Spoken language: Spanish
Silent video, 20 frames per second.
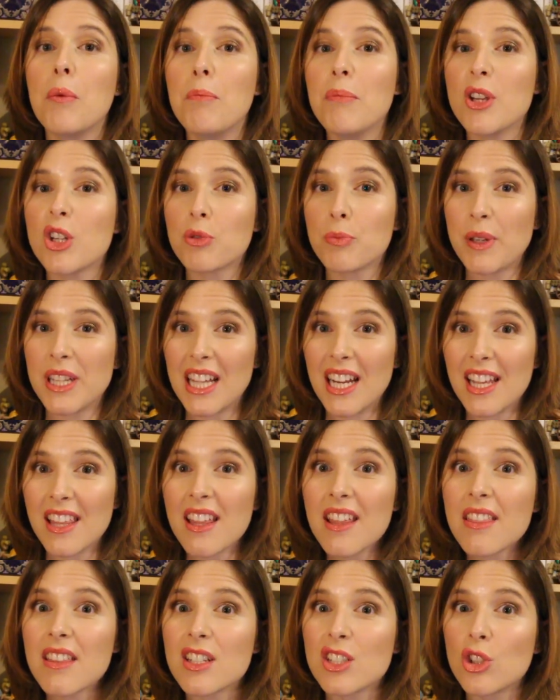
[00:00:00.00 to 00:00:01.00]
Mi
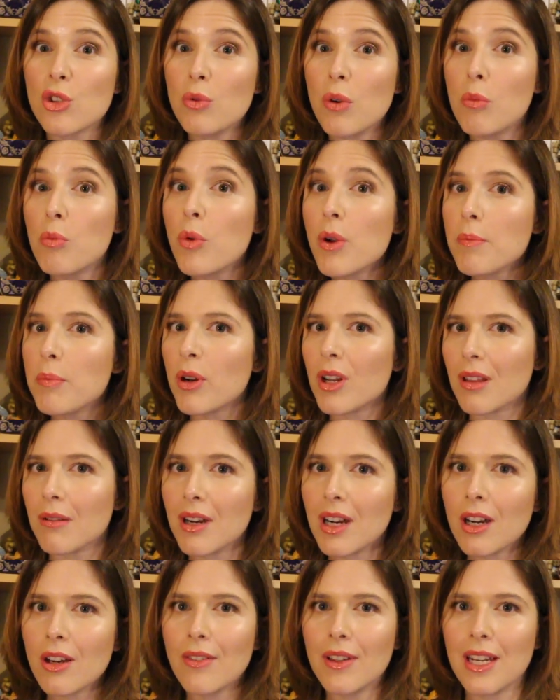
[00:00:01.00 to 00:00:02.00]
hospitalidad estuvo muy por
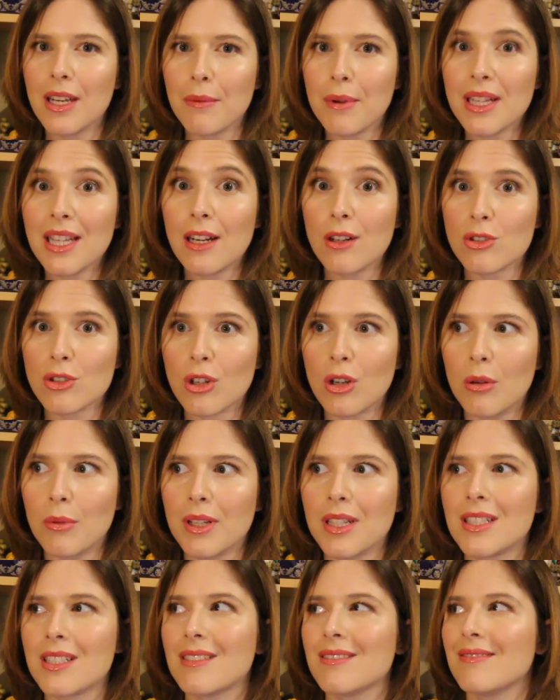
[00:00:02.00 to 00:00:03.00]
debajo del nivel de los
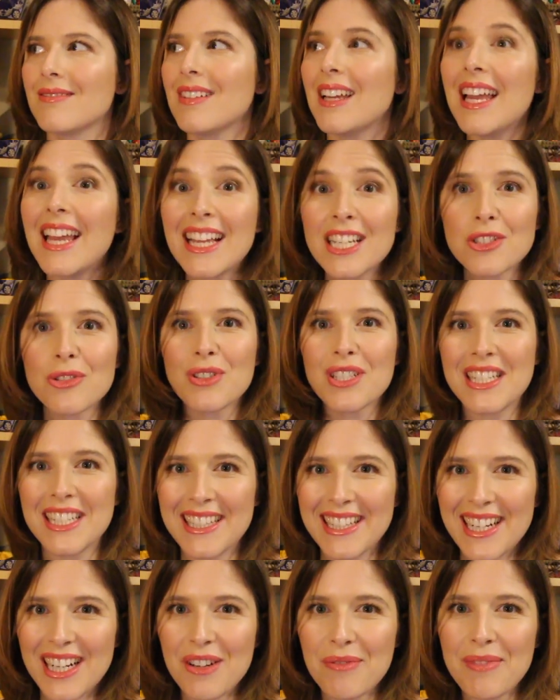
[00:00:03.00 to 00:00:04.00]
hobbits. Eso es
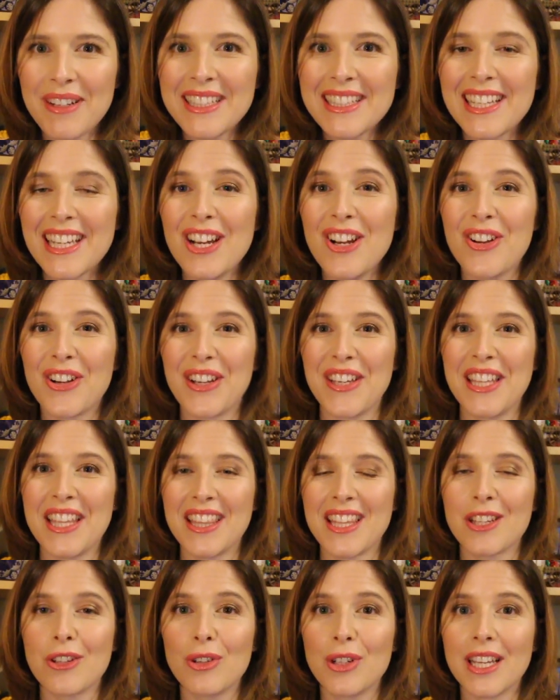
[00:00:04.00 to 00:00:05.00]
literalmente lo que
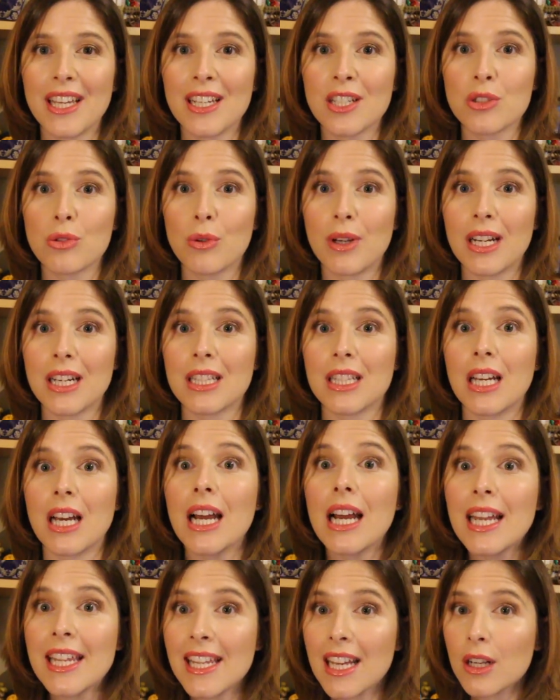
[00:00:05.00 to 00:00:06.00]
dice Tolkien en su
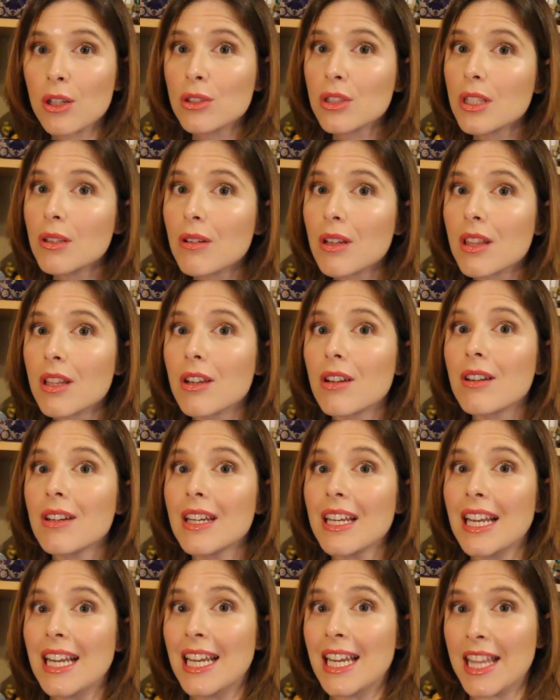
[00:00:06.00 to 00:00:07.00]
carta. Y a continuación
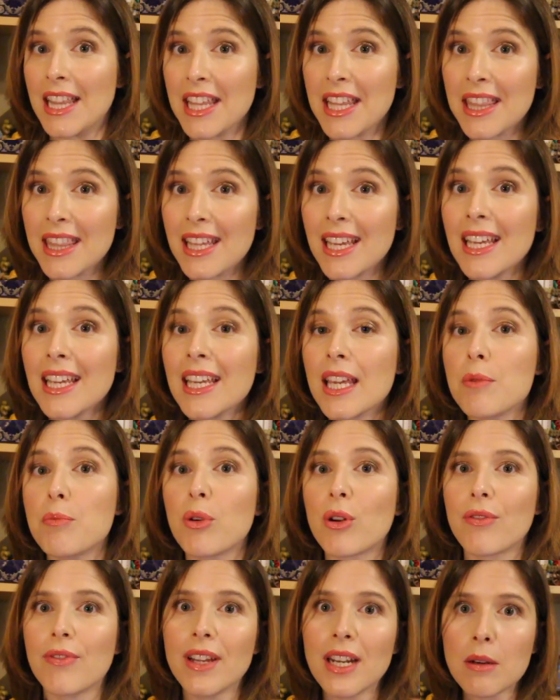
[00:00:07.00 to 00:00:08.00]
le dice que
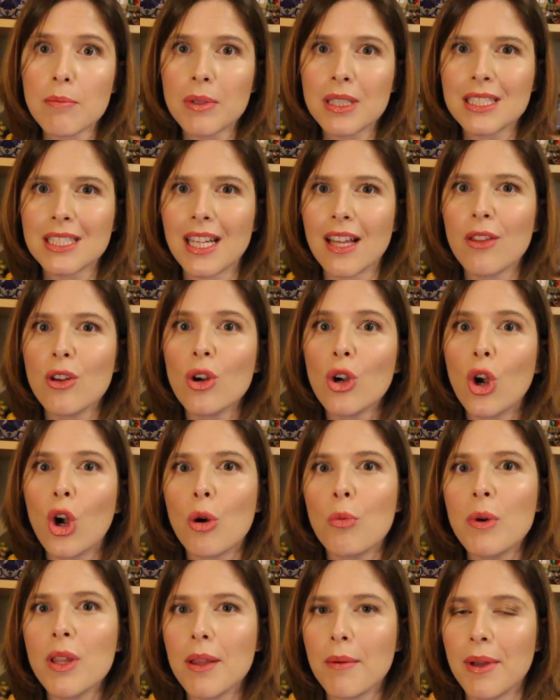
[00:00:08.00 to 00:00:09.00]
por fin ha pensado
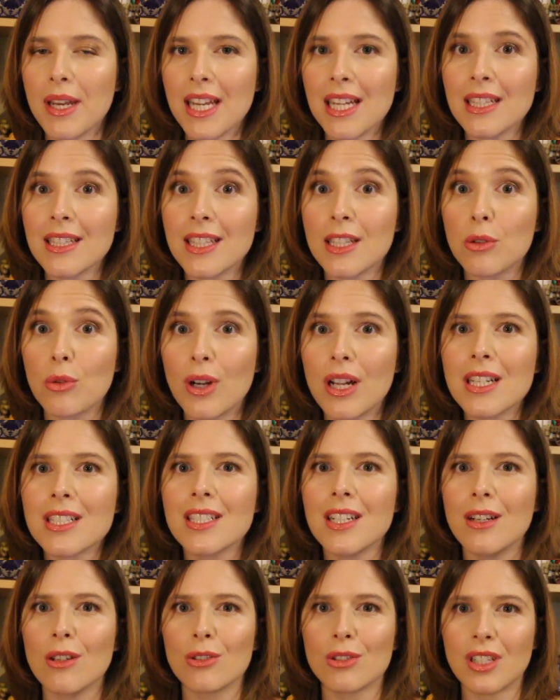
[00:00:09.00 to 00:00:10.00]
cómo deberían
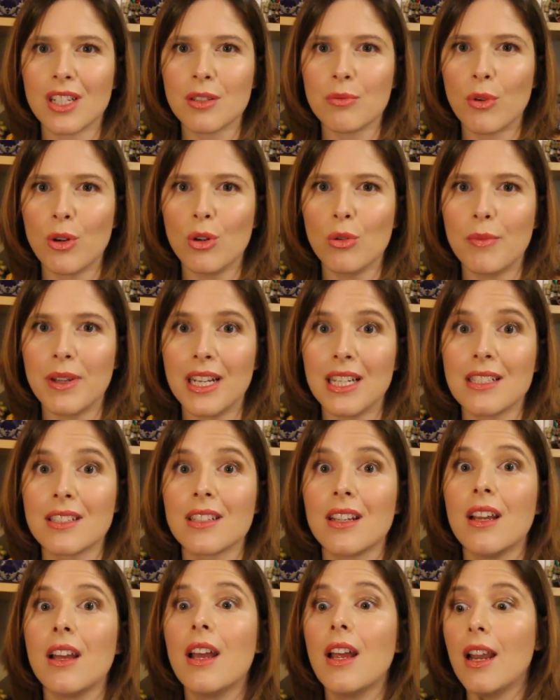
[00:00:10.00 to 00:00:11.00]
titularse los tres
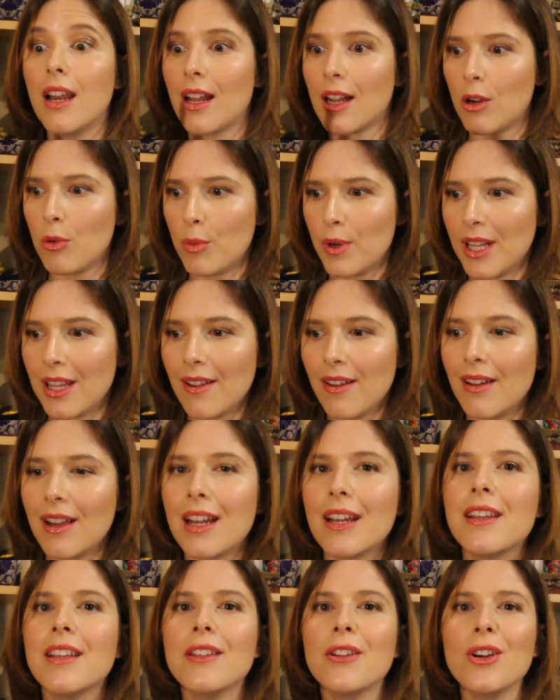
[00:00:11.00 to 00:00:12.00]
volúmenes, La Comunidad
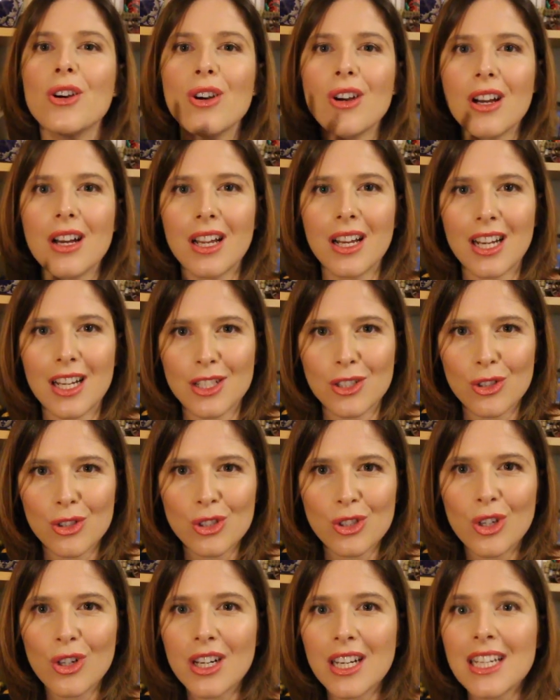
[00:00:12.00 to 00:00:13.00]
del Anillo, Las
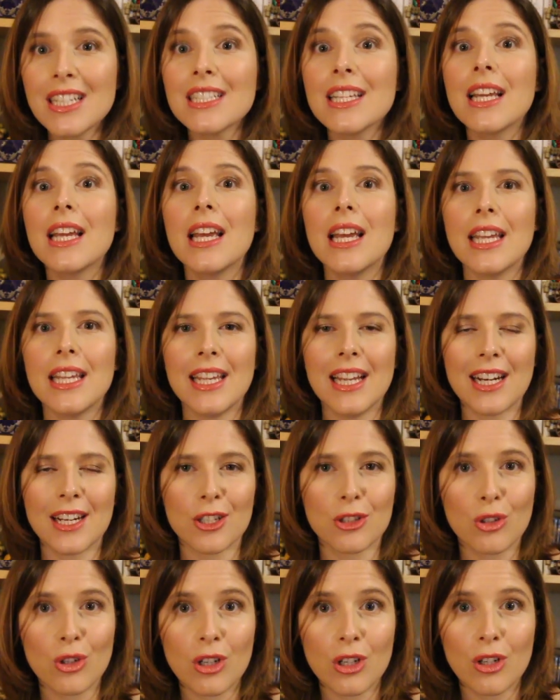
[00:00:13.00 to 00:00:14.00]
Dos Torres y El
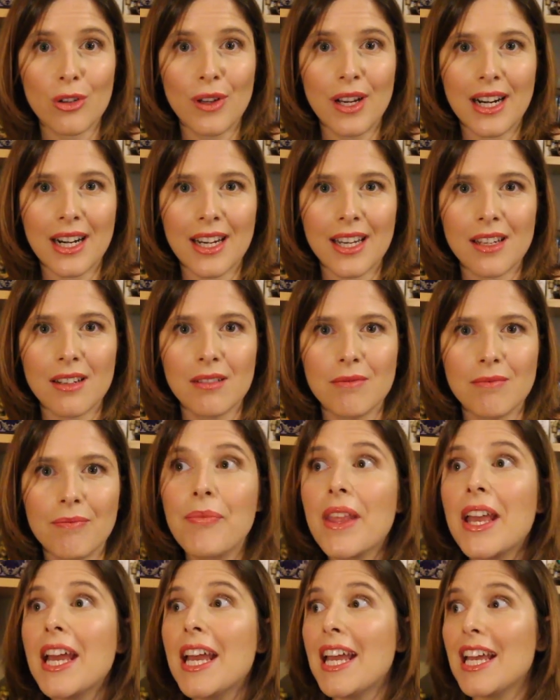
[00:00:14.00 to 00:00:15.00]
Retorno del Rey.
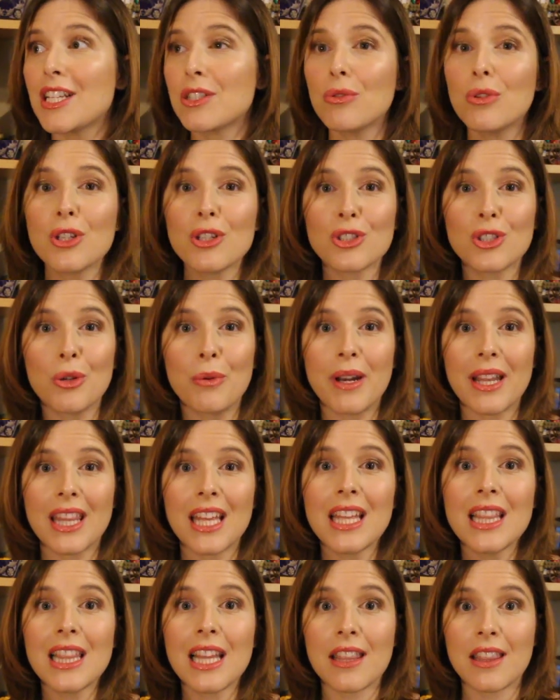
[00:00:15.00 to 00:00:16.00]
Es curioso,
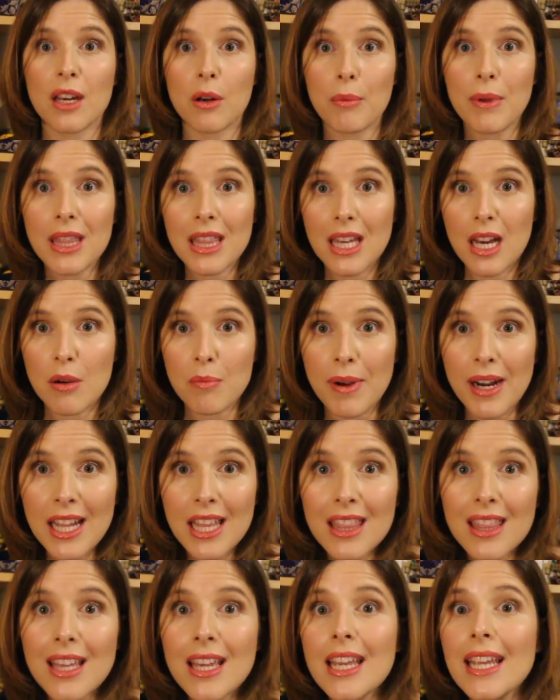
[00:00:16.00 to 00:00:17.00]
¿verdad? La cerveza
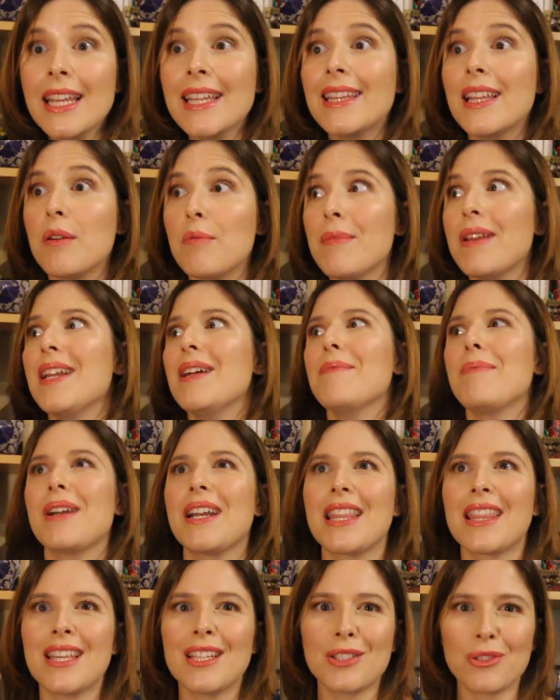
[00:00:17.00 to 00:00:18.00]
aparece y también
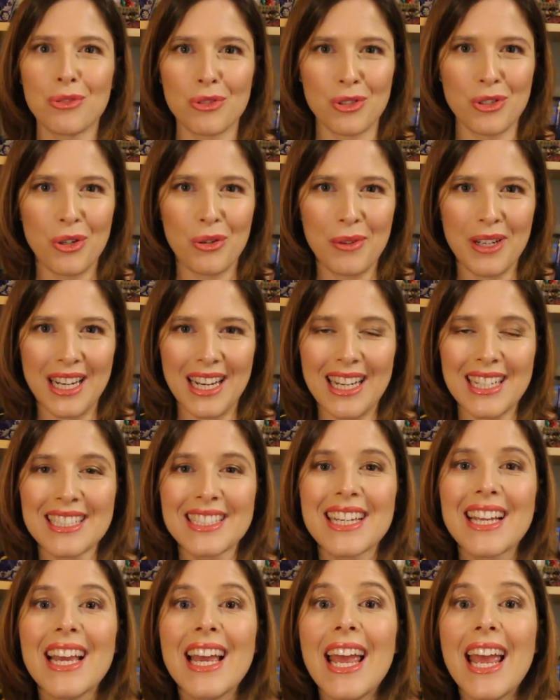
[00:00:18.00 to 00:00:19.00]
aparece en sus
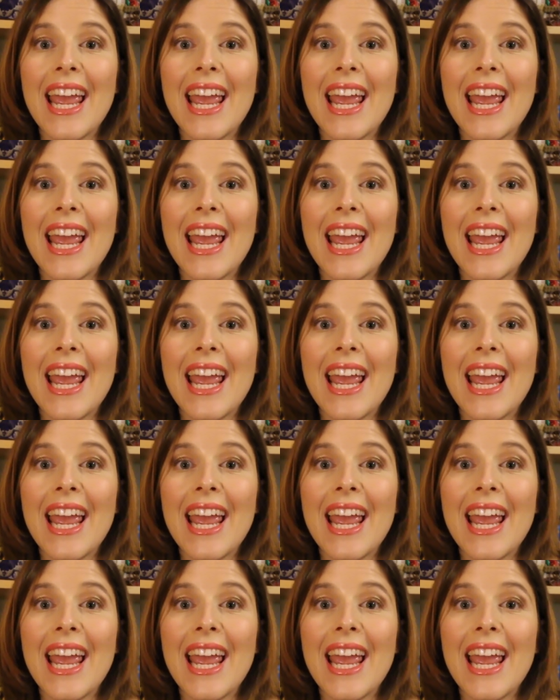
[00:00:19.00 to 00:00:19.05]
novelas.